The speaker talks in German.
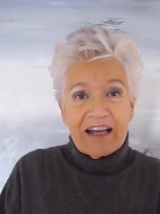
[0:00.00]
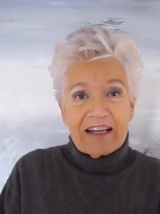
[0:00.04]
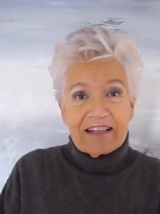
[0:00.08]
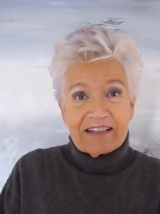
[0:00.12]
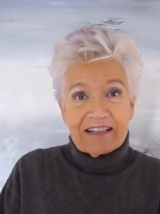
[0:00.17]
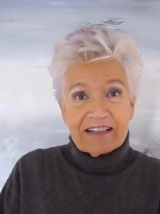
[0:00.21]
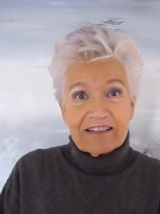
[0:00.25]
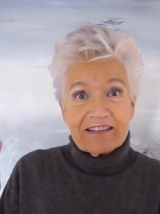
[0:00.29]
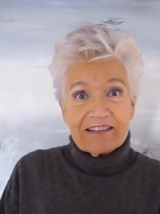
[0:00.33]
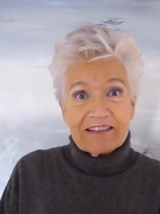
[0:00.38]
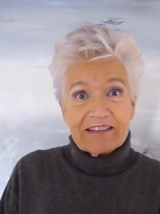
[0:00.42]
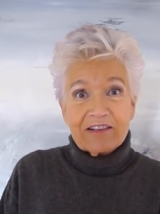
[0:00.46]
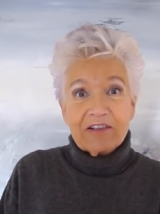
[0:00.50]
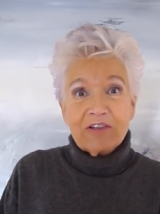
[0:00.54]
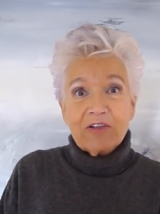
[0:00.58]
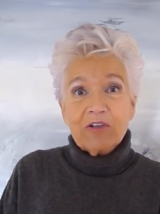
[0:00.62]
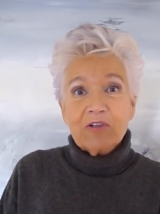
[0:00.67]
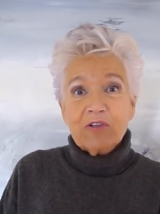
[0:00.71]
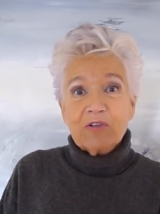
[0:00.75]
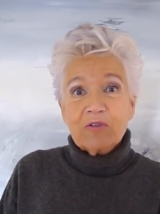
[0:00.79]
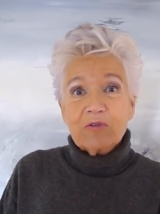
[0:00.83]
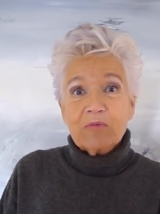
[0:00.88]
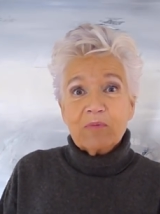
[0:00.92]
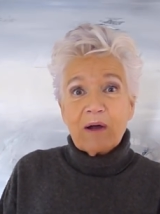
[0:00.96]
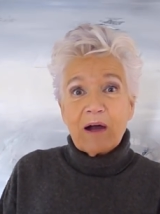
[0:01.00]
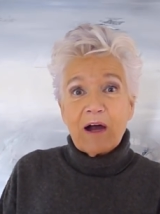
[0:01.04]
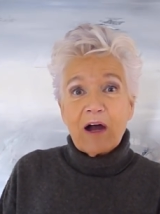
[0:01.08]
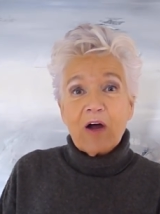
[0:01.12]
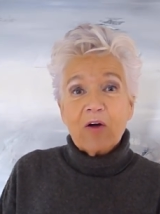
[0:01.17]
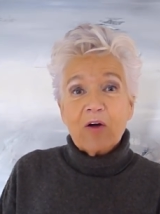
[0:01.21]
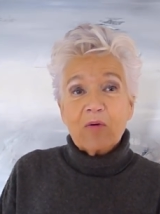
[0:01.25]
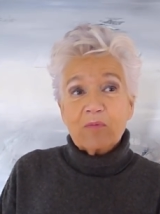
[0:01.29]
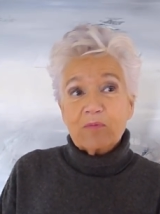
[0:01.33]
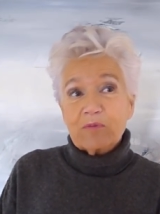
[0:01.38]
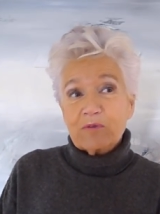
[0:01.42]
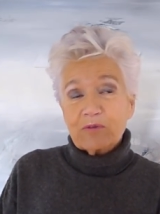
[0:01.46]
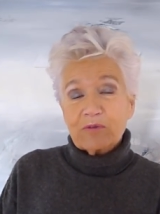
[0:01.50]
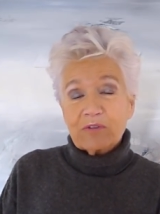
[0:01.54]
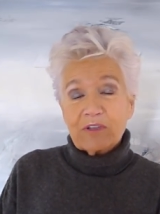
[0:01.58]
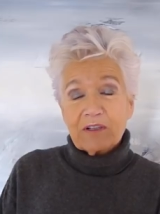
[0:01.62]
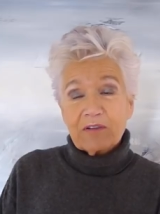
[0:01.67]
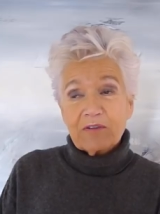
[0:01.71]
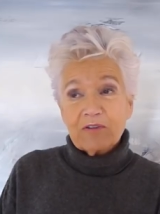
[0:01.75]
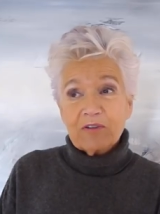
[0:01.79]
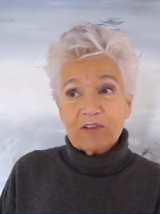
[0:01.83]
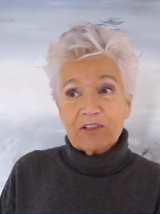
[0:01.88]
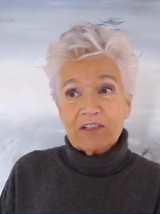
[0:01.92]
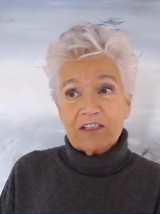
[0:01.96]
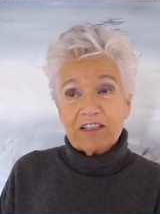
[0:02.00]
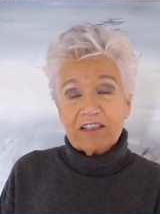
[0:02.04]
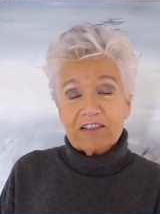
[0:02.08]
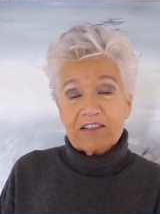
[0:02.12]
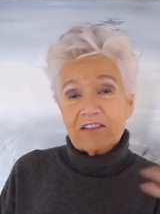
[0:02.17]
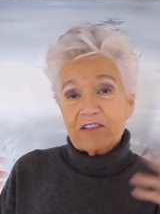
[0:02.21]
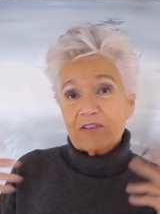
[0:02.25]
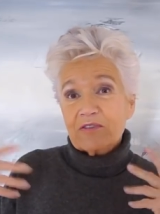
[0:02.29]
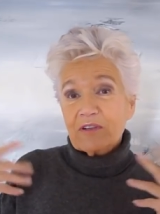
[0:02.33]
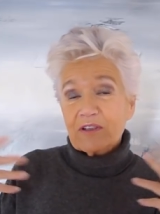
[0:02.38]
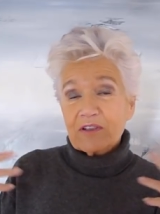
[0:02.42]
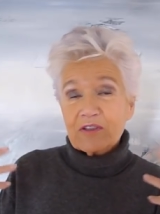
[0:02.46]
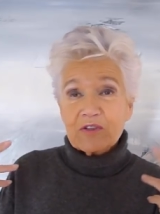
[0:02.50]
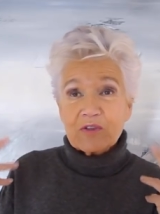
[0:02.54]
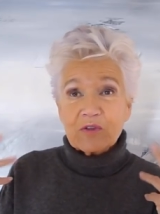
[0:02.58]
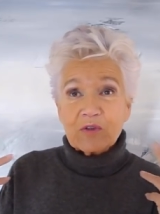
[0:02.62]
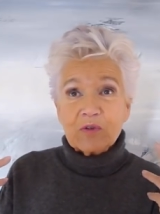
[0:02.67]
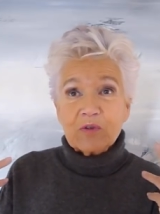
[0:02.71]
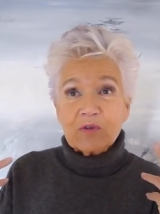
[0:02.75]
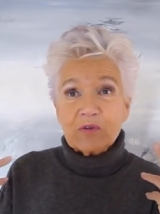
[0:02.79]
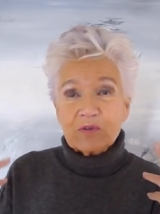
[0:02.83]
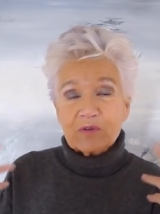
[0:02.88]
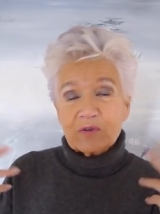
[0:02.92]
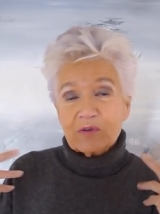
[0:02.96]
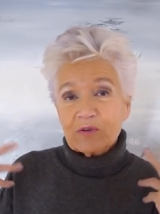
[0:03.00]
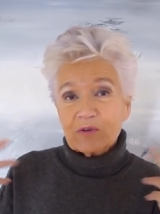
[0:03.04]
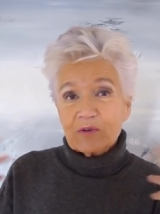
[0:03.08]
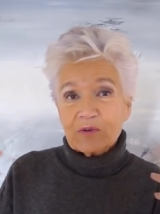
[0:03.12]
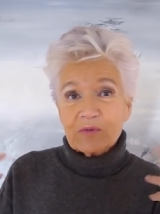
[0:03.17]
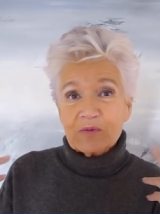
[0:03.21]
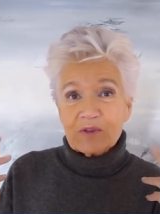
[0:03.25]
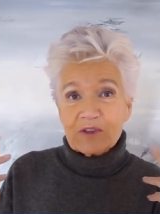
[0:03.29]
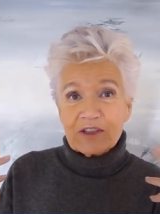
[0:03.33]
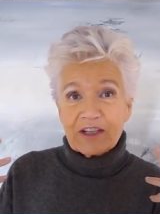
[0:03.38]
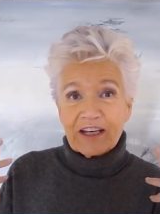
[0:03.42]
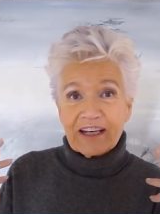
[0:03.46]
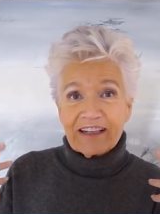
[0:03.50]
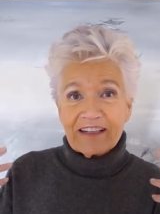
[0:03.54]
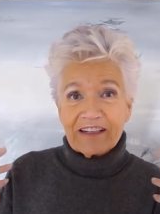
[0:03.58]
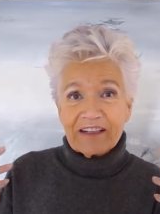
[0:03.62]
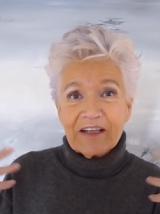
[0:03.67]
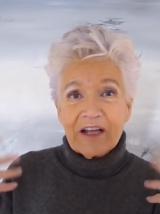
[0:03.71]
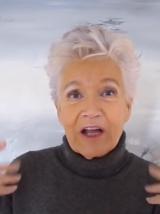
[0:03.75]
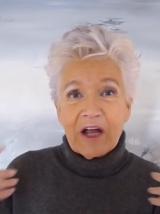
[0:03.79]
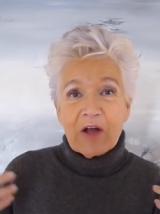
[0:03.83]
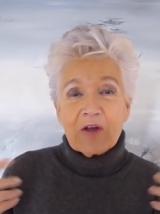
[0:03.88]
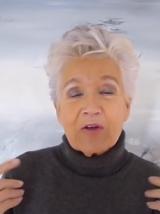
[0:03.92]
das Glück überhaupt oder glückliche Situationen und Umstände